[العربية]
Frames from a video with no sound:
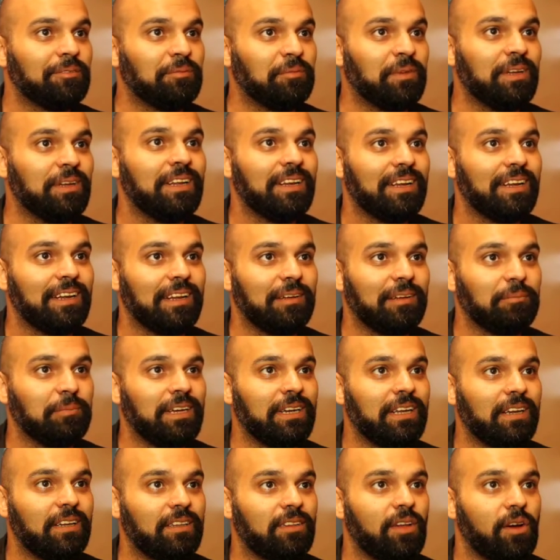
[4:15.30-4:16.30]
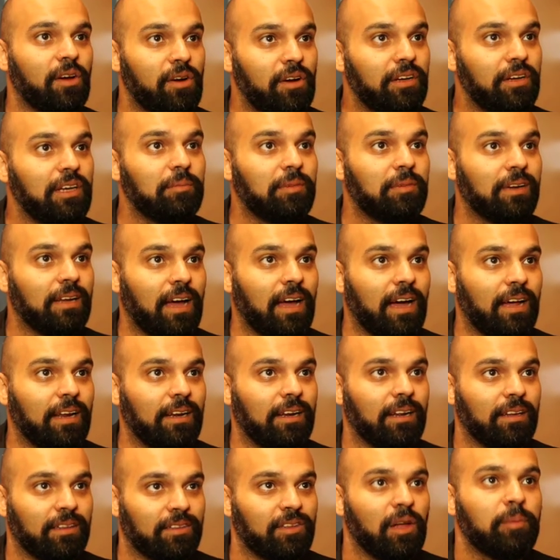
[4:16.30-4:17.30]
من من الضرائب
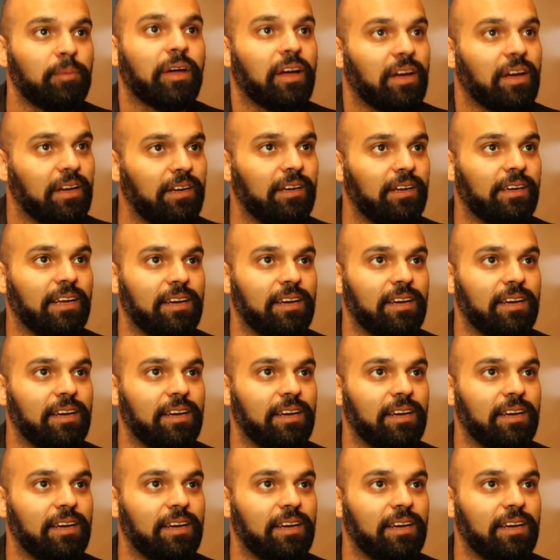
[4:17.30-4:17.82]
الطبيعيه